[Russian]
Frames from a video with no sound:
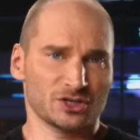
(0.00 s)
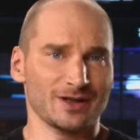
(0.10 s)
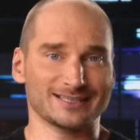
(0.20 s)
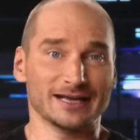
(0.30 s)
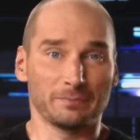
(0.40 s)

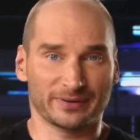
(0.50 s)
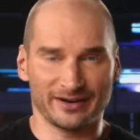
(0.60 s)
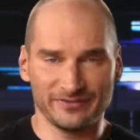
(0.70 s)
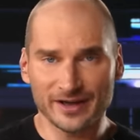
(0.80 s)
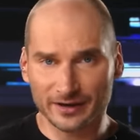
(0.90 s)
началась
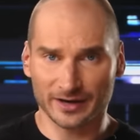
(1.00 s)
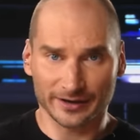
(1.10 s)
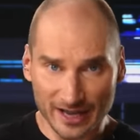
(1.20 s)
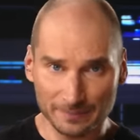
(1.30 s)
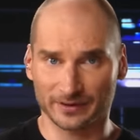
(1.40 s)

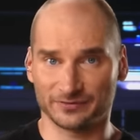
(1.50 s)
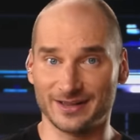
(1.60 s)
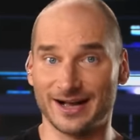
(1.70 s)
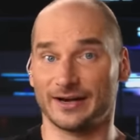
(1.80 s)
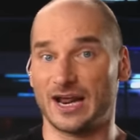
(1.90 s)
проверка
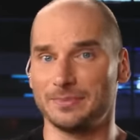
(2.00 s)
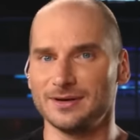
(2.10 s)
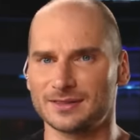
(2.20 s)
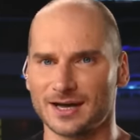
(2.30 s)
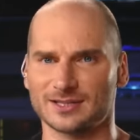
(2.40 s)
рэперов на
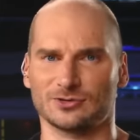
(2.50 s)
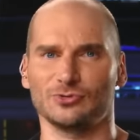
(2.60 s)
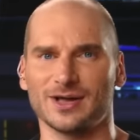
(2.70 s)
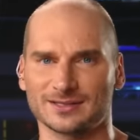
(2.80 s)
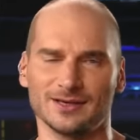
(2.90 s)

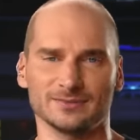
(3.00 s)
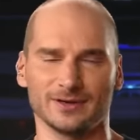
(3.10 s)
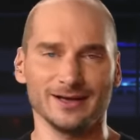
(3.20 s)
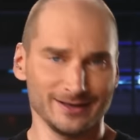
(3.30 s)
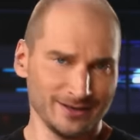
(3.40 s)
реабилитацию
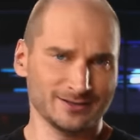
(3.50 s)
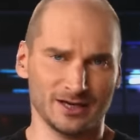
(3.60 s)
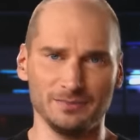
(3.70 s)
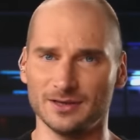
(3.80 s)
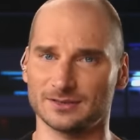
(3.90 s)
нацизма и
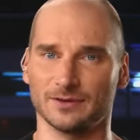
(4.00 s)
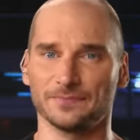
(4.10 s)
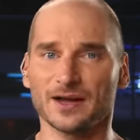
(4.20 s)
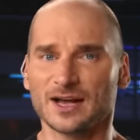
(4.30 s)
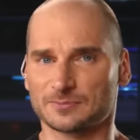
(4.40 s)

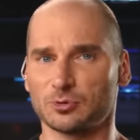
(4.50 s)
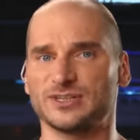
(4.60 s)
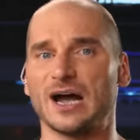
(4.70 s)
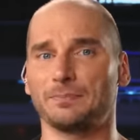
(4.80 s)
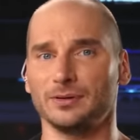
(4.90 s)
экстремизма.
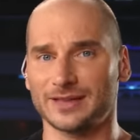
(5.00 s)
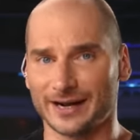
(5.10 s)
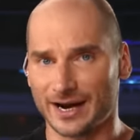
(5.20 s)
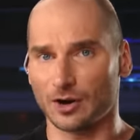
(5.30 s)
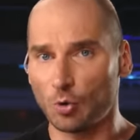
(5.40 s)
Спустя
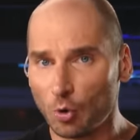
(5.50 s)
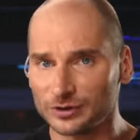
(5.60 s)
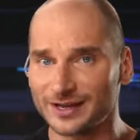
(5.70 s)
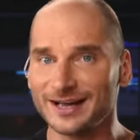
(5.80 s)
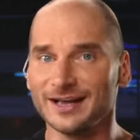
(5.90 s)
полтора
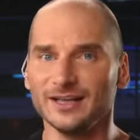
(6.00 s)
года